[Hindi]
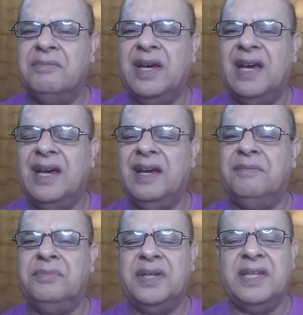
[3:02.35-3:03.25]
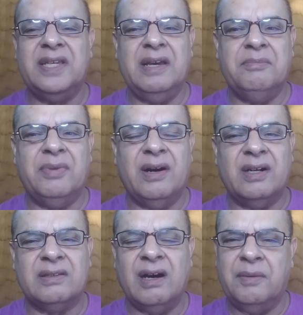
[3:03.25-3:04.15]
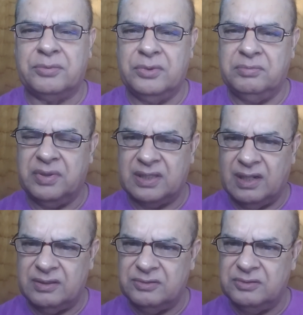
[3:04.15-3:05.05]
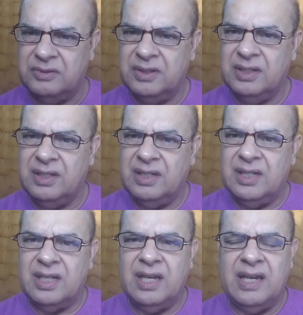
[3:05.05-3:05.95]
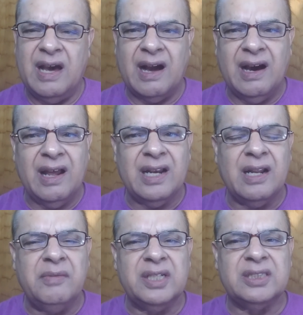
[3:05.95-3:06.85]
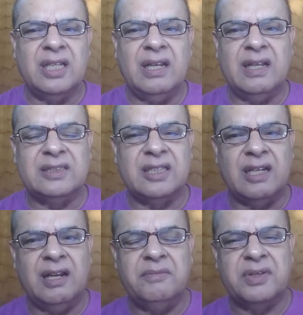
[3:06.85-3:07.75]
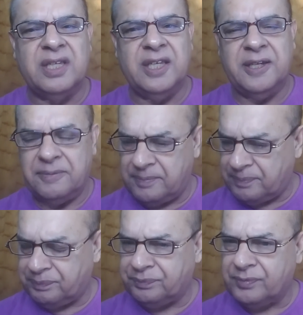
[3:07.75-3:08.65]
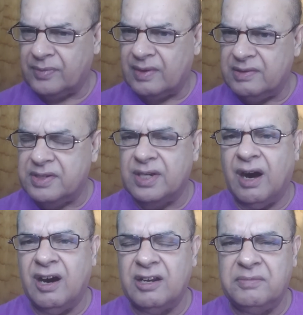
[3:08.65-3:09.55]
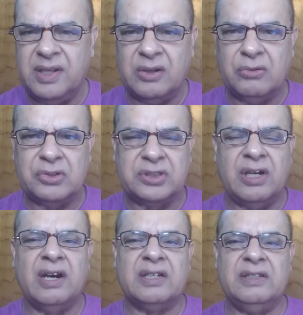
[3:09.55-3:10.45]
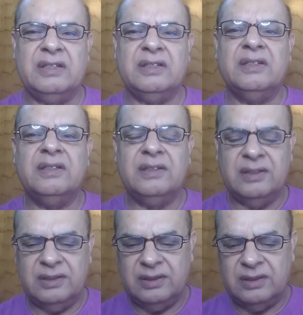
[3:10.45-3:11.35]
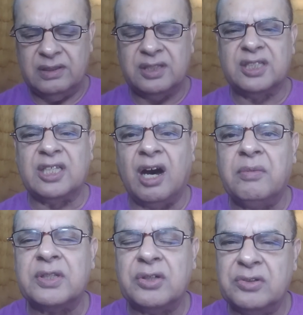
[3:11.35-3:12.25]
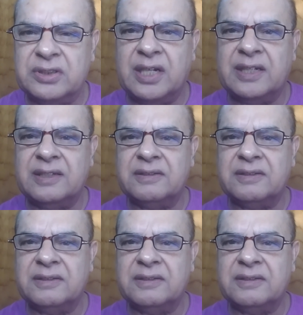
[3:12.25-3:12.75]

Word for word: मैं भी ये बात आपको बता दूँ अगर नबी सल्लल्लाहु अलैहि वसल्लम की शान में गुस्ताखी साबित हो जाए